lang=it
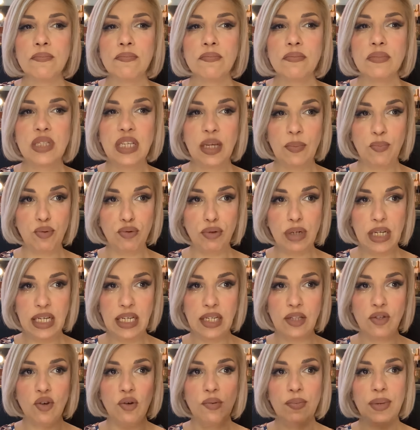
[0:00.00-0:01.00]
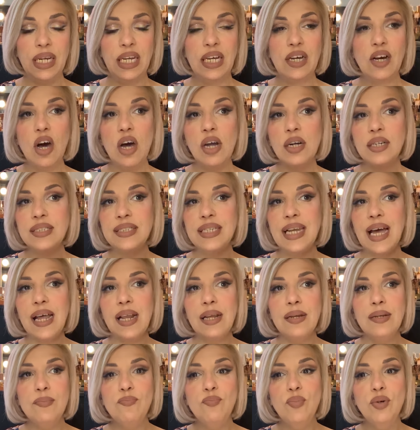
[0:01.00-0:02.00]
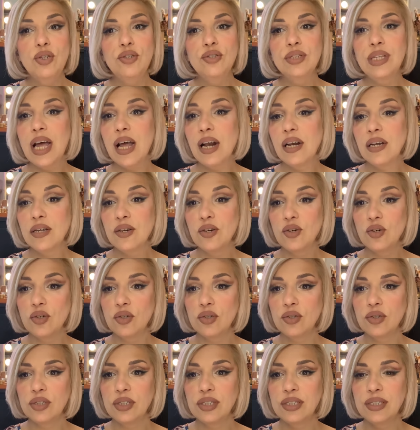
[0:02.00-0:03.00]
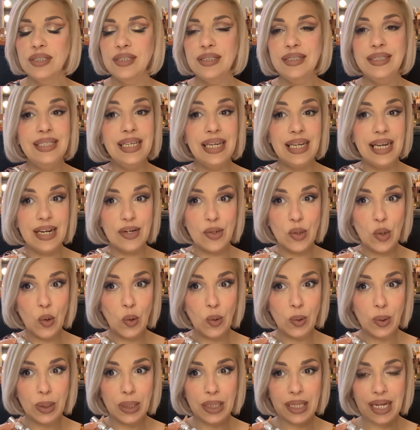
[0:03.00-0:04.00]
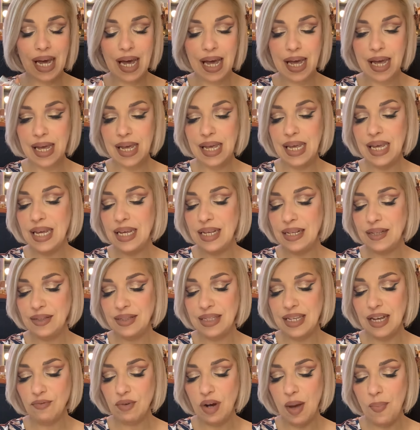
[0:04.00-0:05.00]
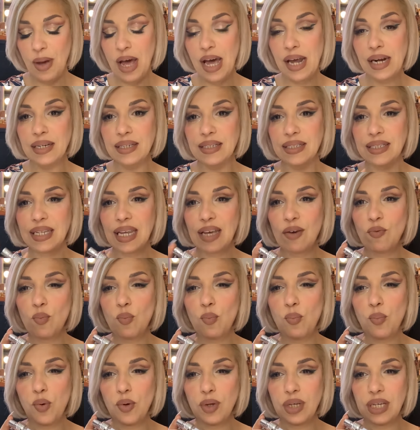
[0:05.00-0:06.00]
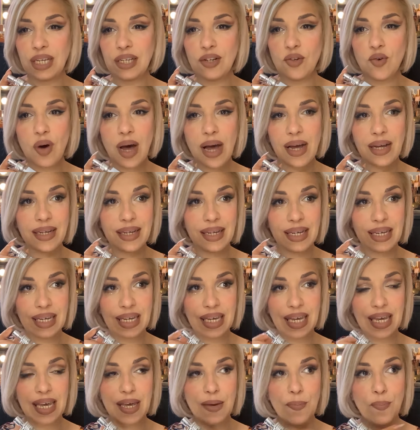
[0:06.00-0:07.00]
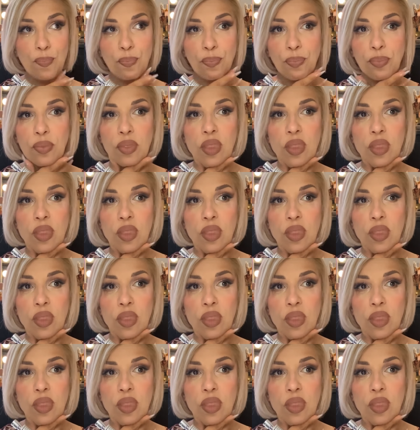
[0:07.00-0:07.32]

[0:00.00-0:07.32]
di pulito, mi ricorda il borotalco della nonna e da una parte un pochino anche